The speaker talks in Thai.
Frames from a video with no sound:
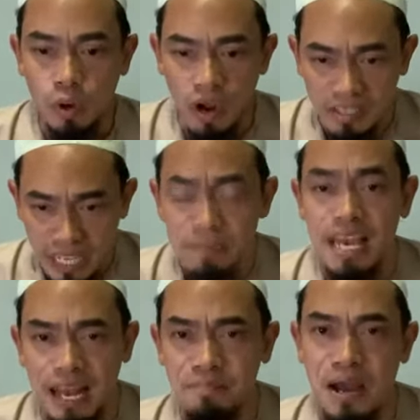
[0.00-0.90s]
คนที่ไม่
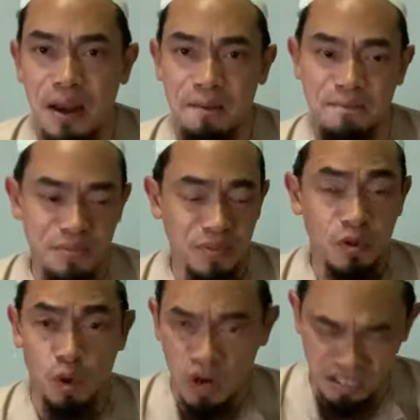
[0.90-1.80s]
ละหมาด
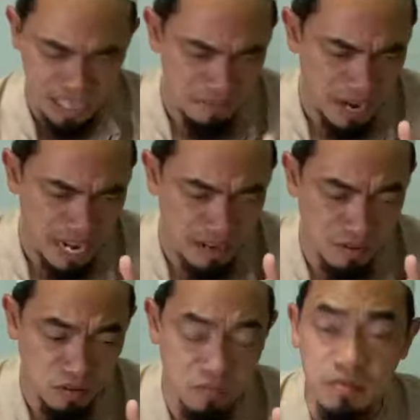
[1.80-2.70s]
คนที่ไม่
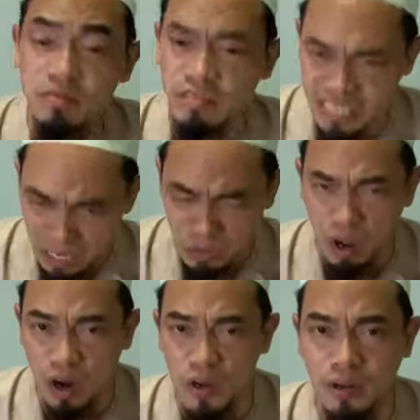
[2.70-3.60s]
ยังท
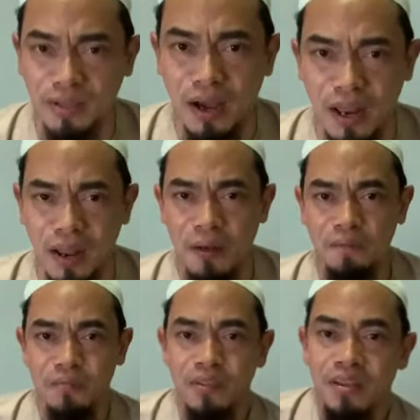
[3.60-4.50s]
รยศต่ออัลลอฮ์
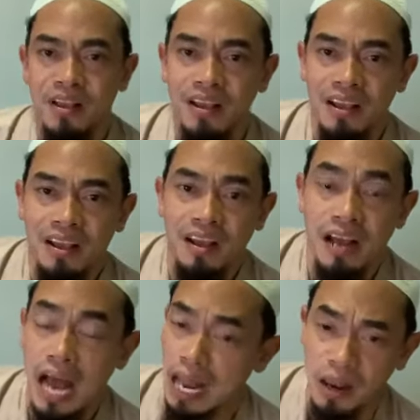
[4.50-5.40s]

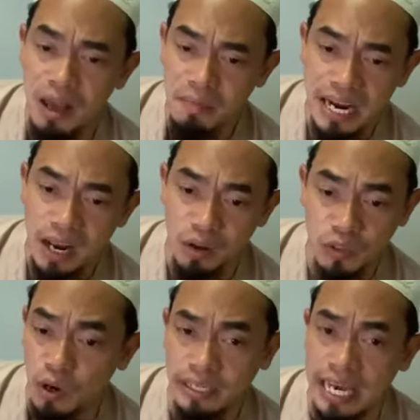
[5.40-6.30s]
อัลลอฮ์ไม่ได้ลง
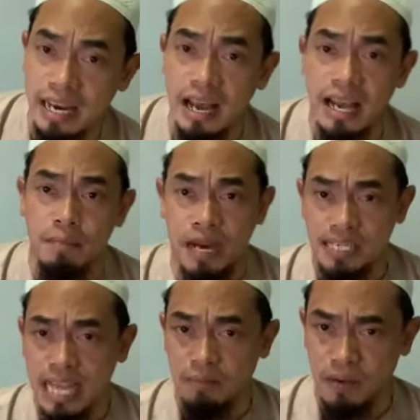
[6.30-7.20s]
โทษแค่นั้นในบารั
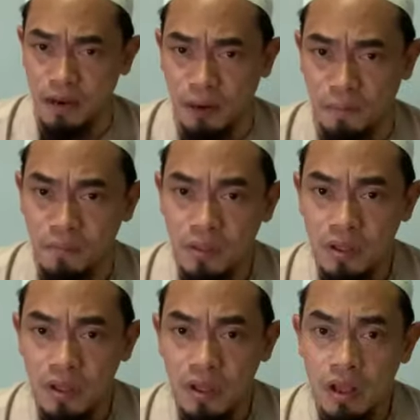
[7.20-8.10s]
ซักพี่น้อง
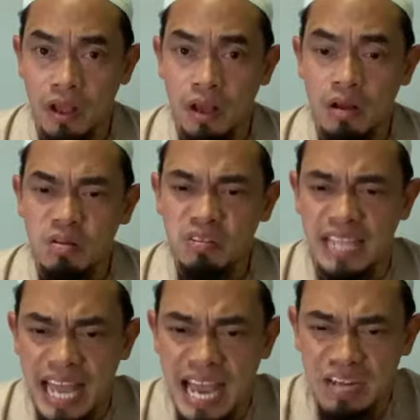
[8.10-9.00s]

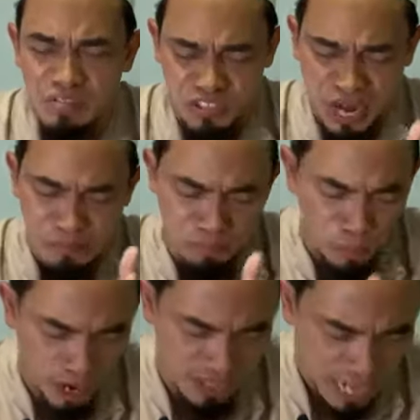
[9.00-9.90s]
แต่เจ็บป
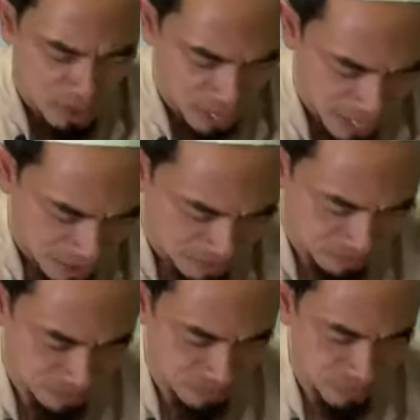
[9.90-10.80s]
วดยิ่งกว่านั้น
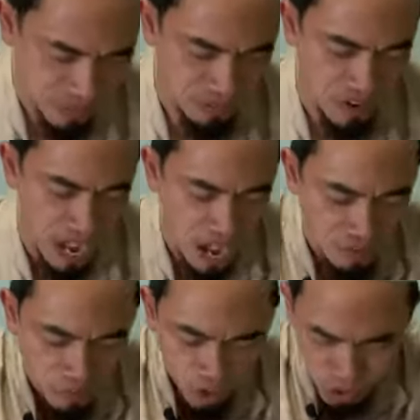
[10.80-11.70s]
ฟาอั
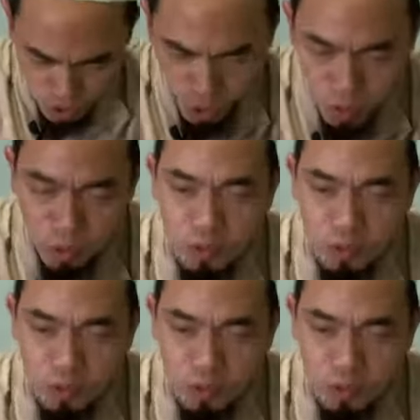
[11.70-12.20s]
ฟรชู